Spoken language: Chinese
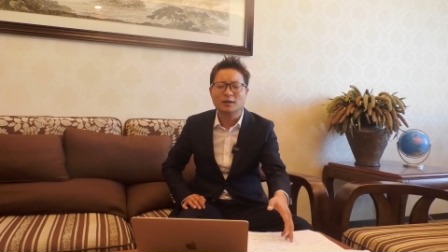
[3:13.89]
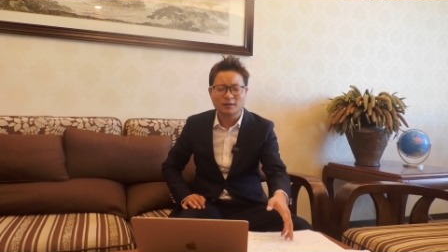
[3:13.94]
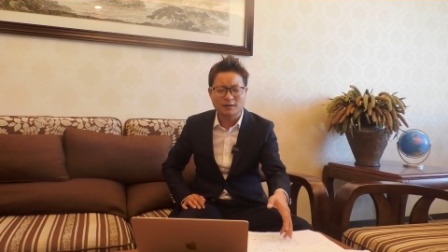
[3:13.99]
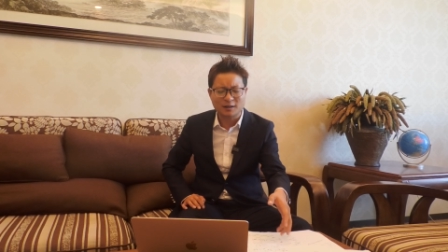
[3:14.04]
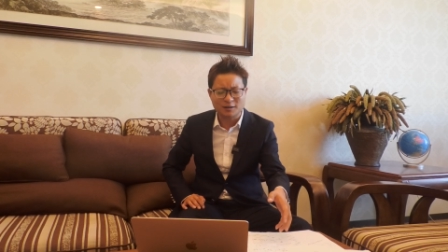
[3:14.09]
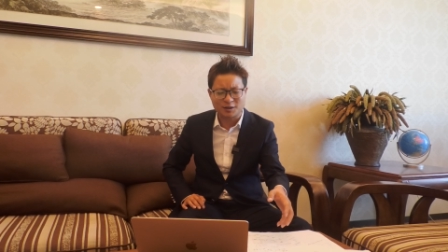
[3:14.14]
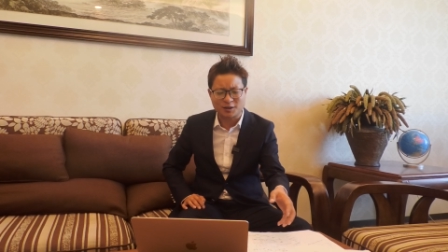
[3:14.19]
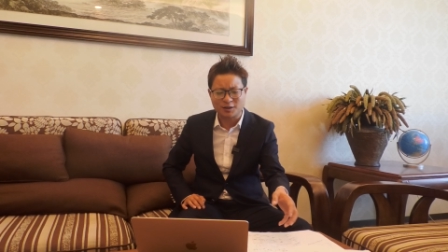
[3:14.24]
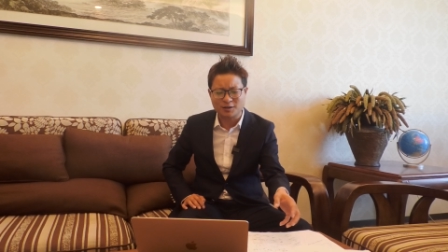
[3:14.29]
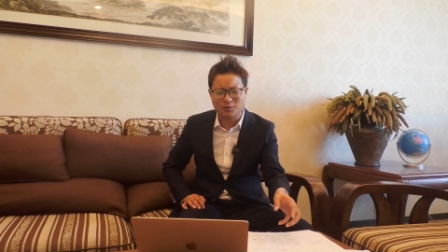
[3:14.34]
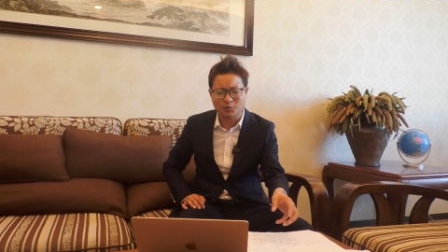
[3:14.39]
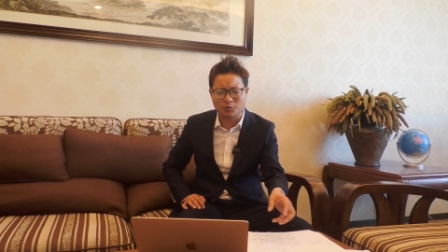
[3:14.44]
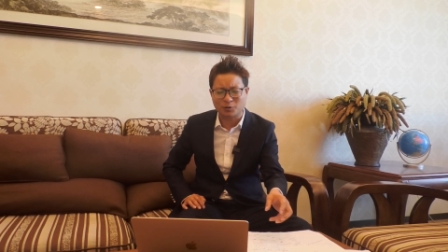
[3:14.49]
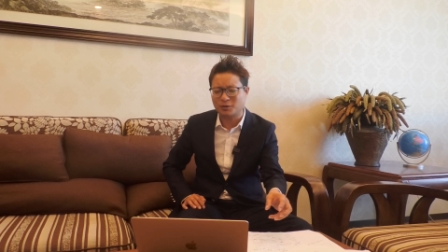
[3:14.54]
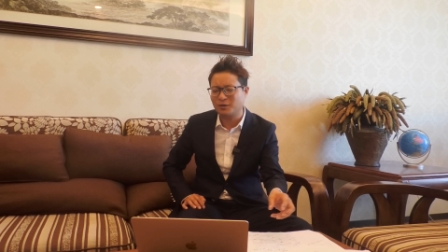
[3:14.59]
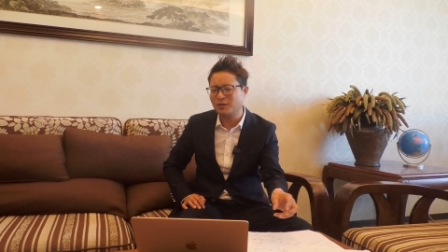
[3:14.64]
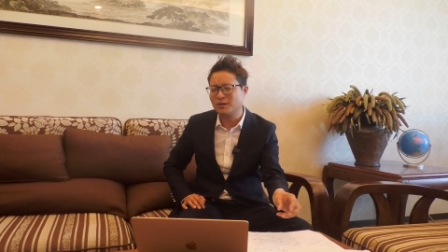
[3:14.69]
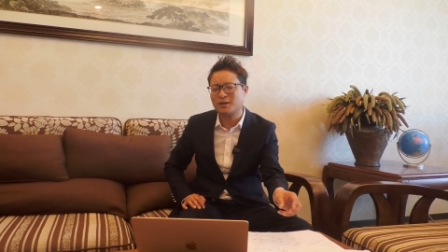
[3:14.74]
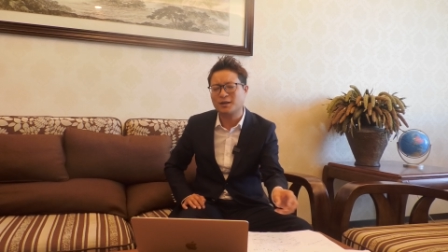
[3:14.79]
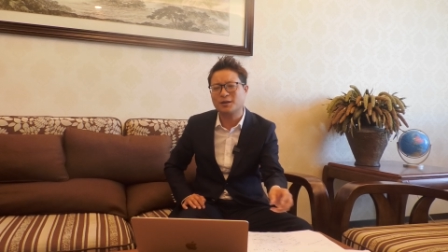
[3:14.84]
但其实
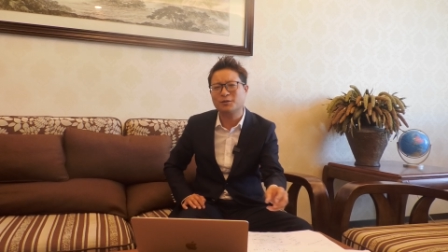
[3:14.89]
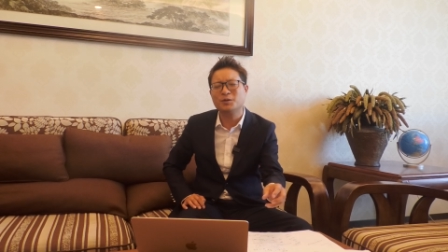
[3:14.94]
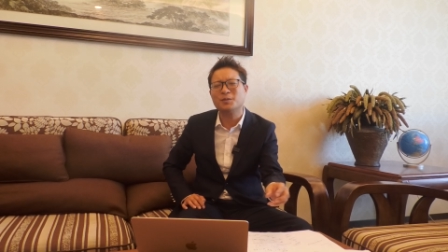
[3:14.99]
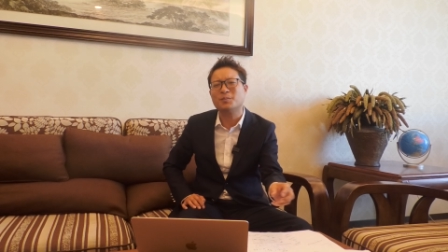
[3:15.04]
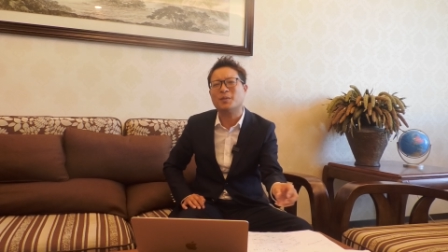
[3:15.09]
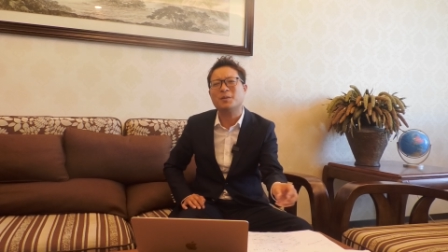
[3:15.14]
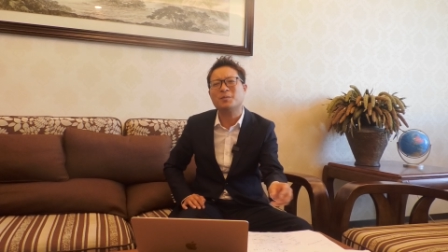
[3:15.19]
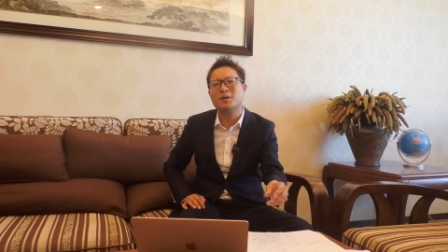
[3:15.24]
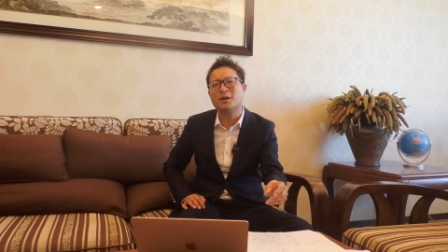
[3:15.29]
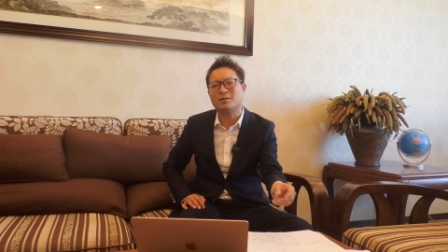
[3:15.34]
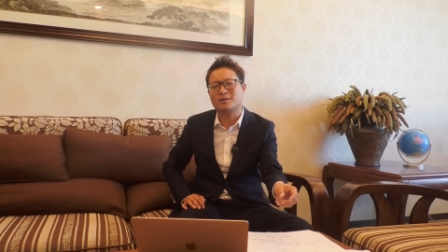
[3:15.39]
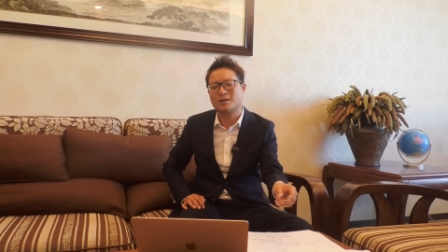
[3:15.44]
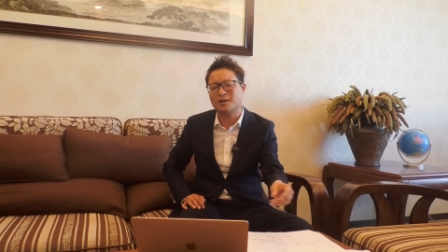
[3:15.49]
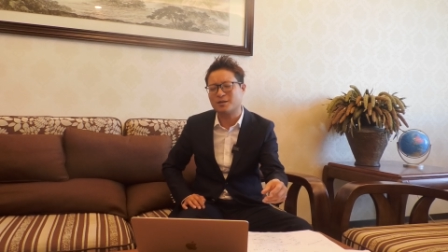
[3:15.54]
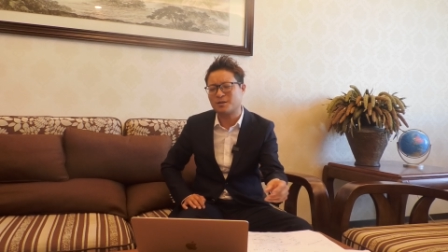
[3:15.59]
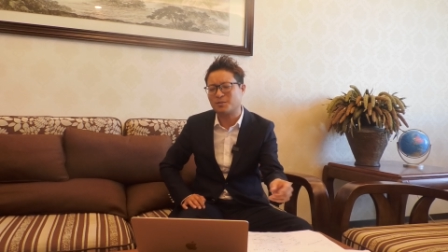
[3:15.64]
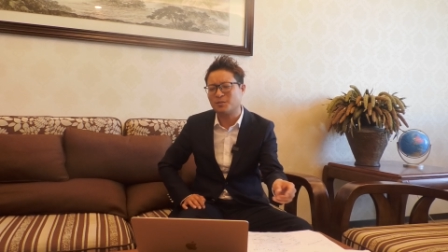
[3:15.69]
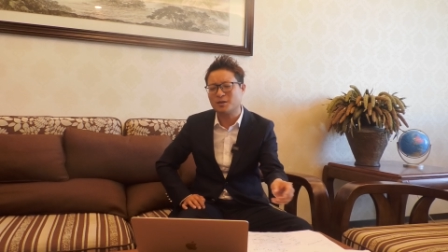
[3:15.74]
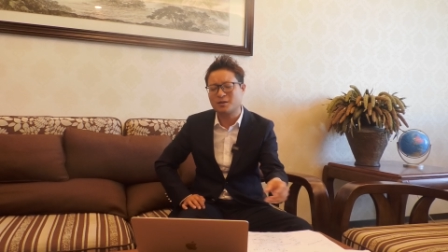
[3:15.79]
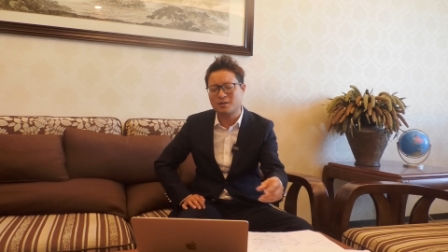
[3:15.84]
我觉得这个东西没必要
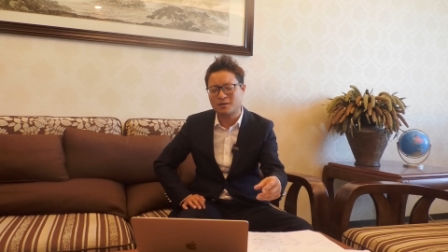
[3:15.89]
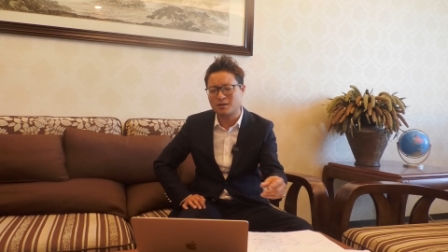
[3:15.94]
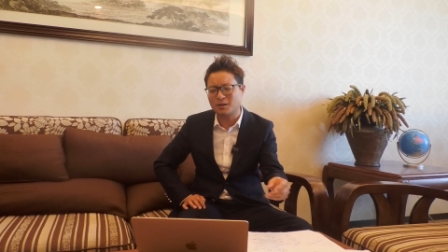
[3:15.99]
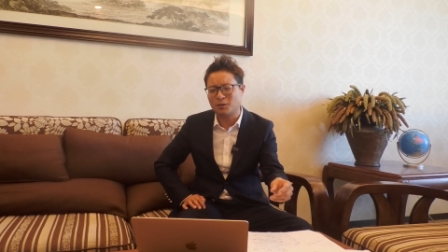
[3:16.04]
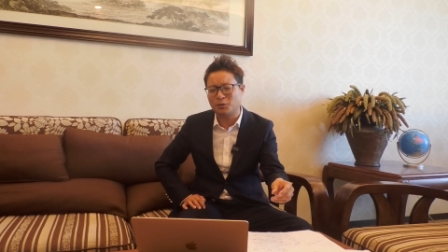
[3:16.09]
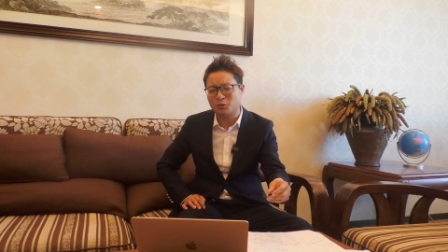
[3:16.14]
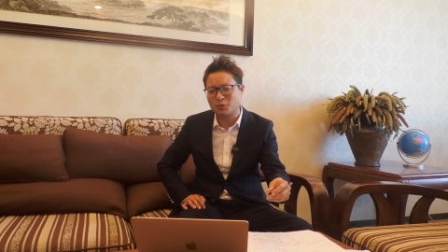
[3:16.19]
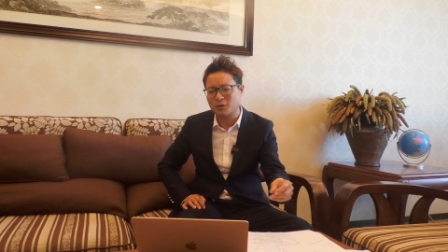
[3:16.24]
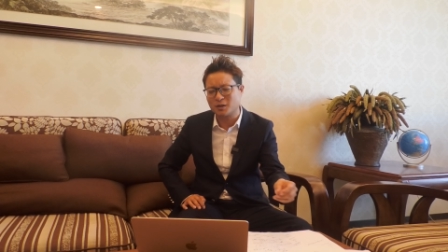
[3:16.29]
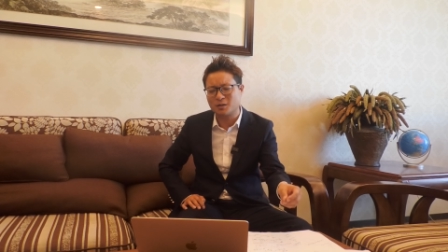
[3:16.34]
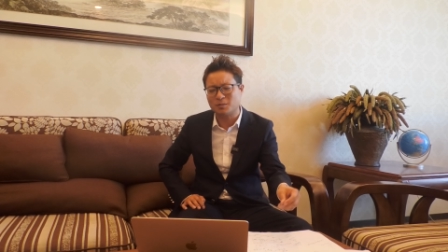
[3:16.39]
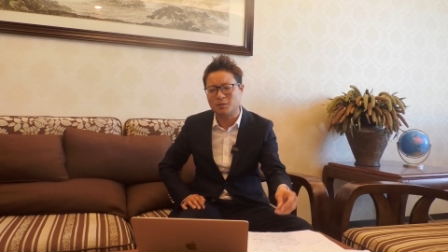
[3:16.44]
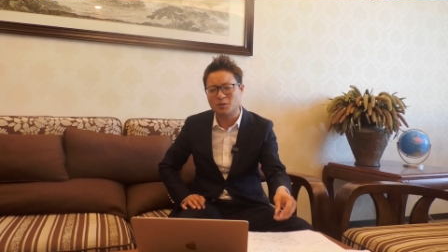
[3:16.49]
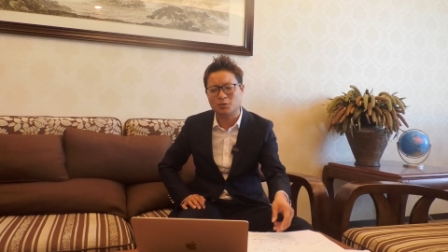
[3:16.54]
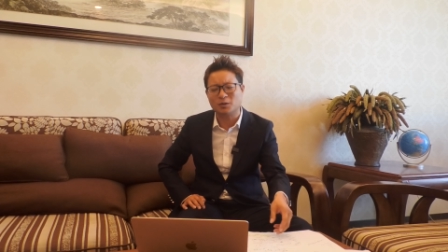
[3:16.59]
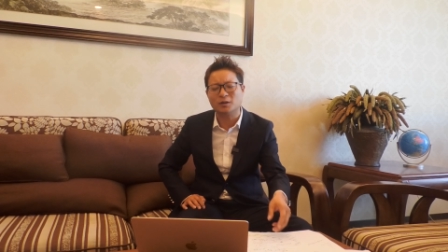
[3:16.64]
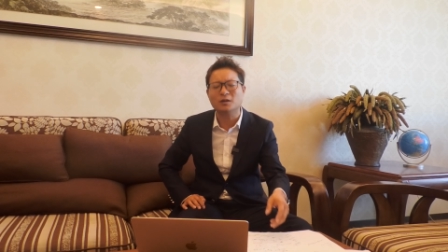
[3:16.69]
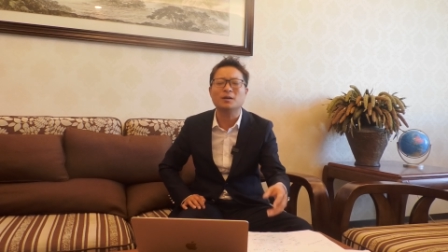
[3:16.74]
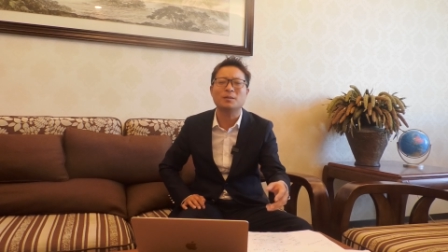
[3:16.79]
争什么社会主义资本主义，